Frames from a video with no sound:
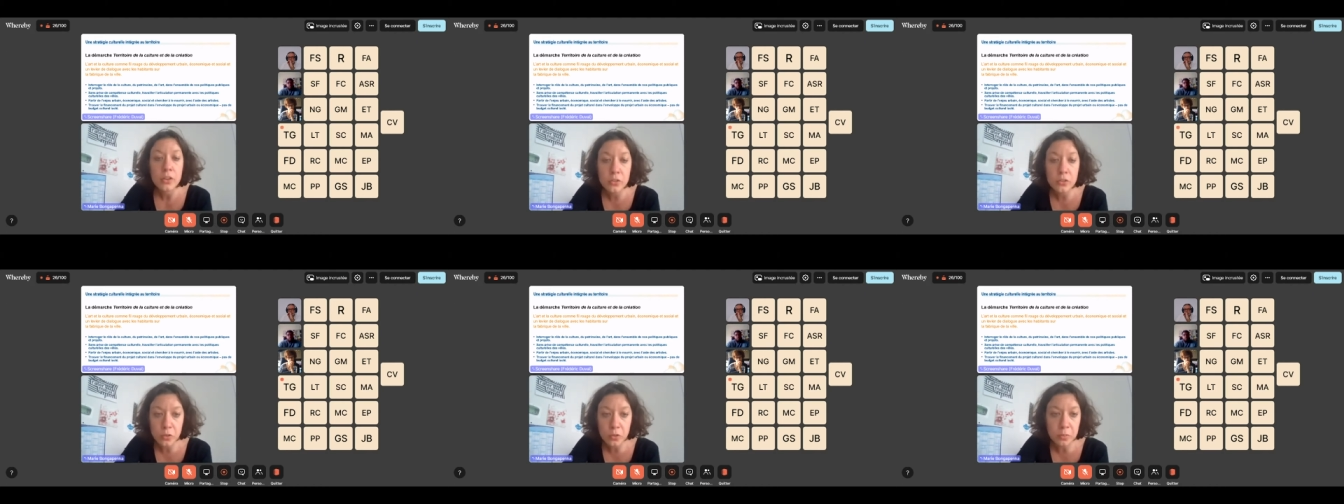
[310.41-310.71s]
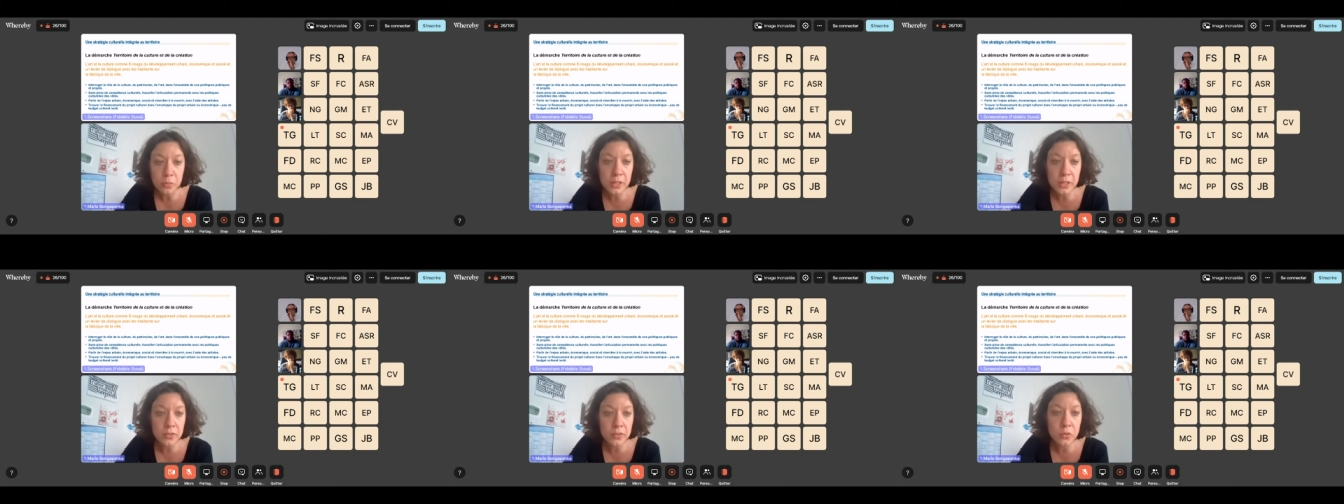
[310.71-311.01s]

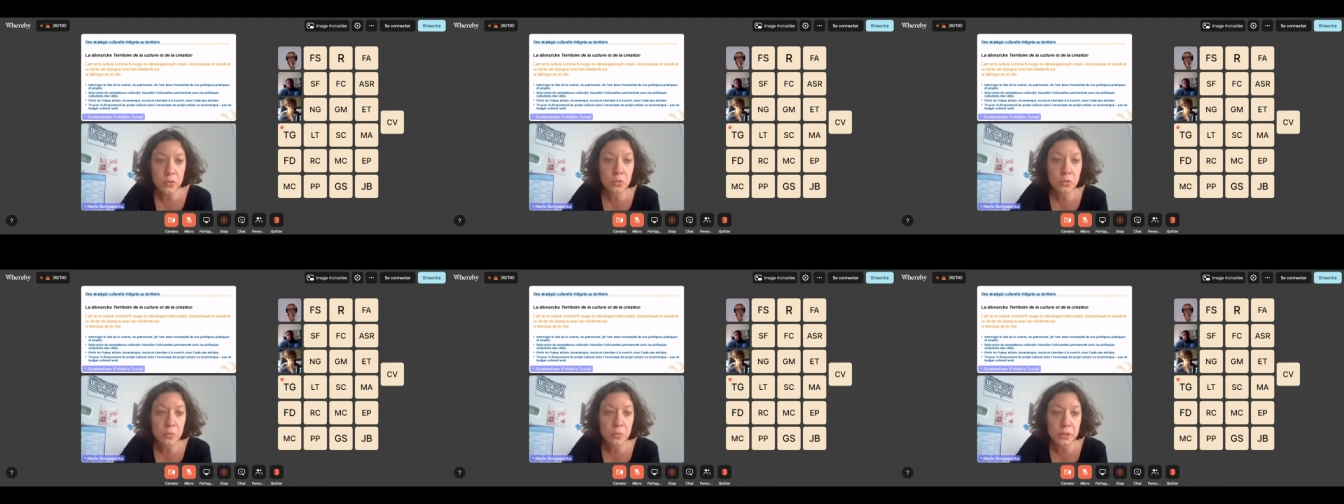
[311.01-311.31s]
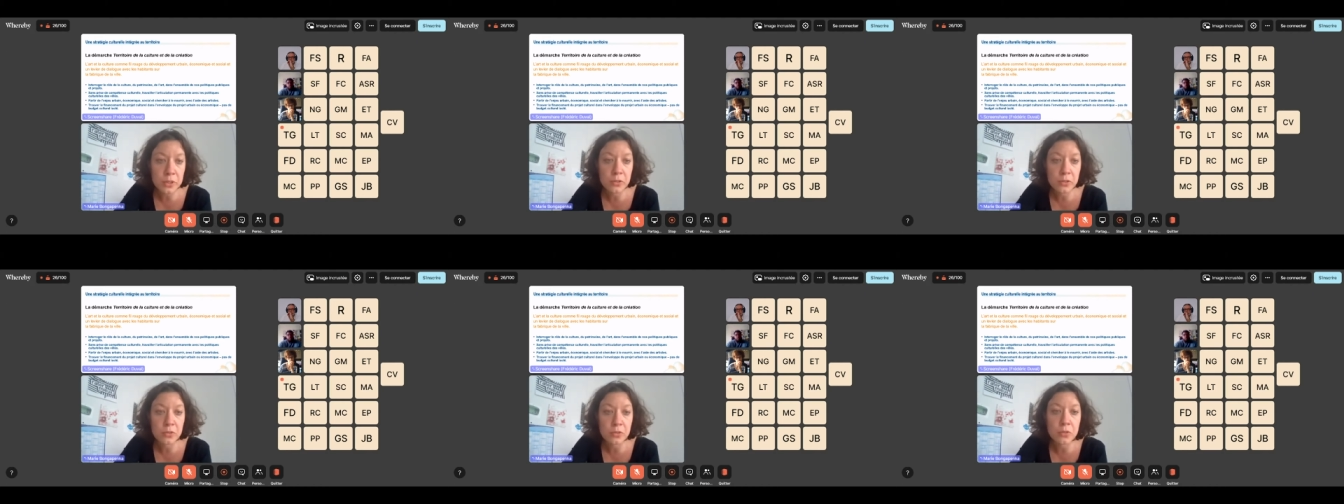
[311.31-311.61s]
sans prise de
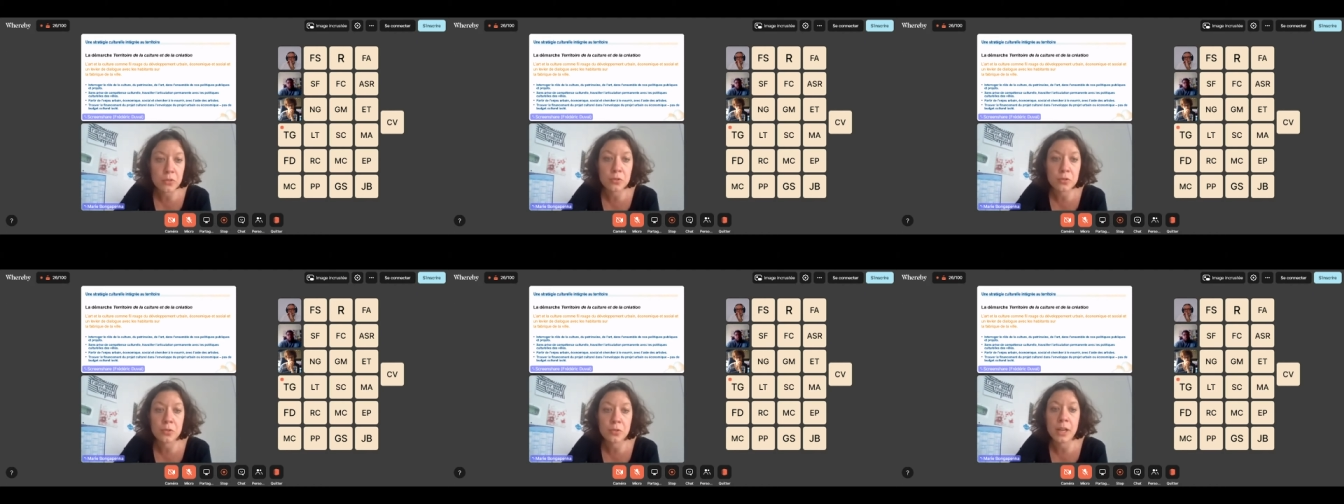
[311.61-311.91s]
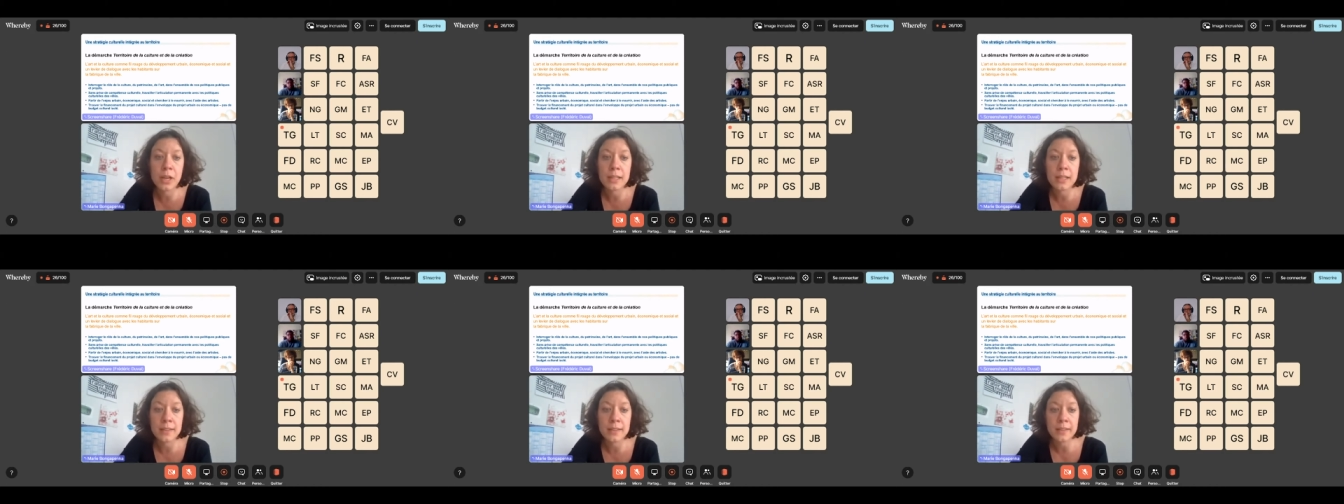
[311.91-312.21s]
compétences
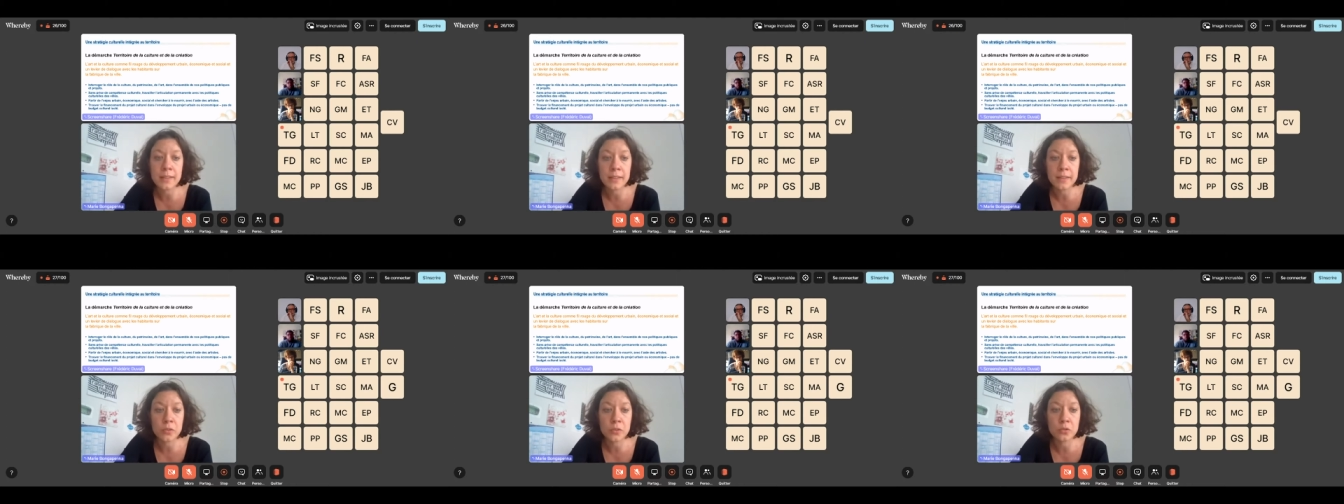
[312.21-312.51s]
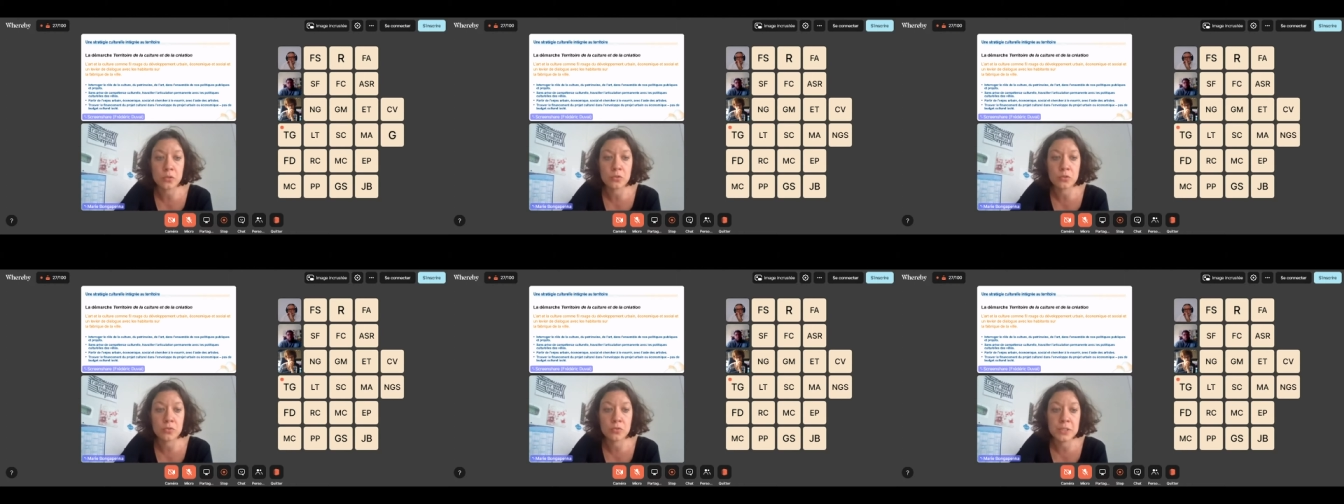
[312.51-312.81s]
culturelles, ça c'est
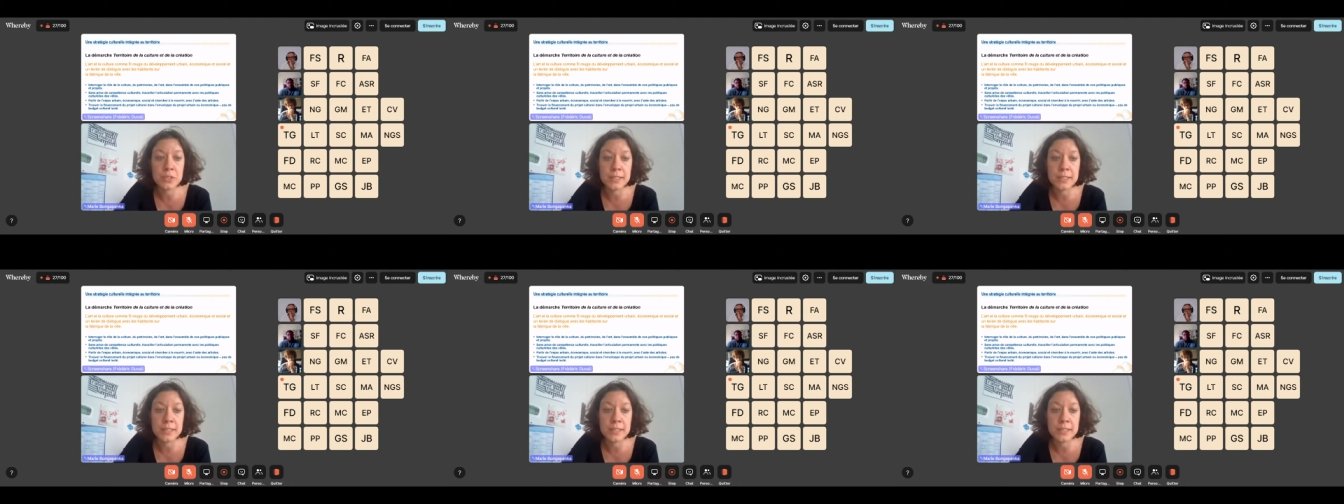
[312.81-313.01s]
ce que je vous